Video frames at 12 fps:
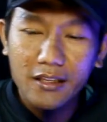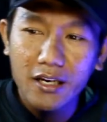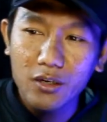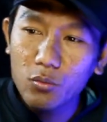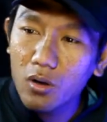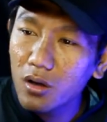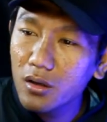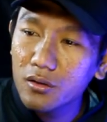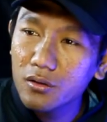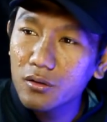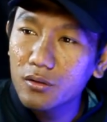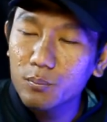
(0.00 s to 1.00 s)
Jangan, wah
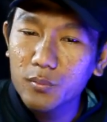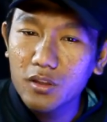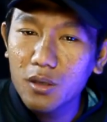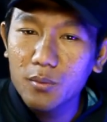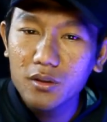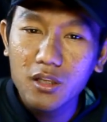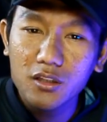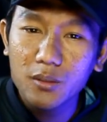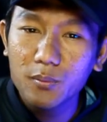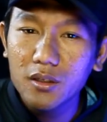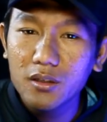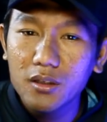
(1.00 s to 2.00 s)
mentang-mentang
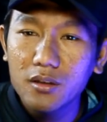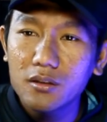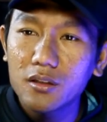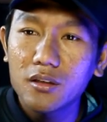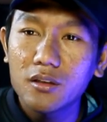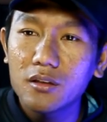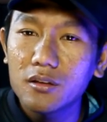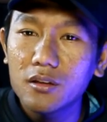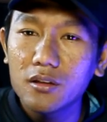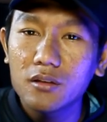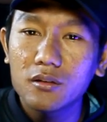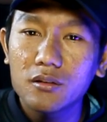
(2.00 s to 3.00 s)
tim ini di ini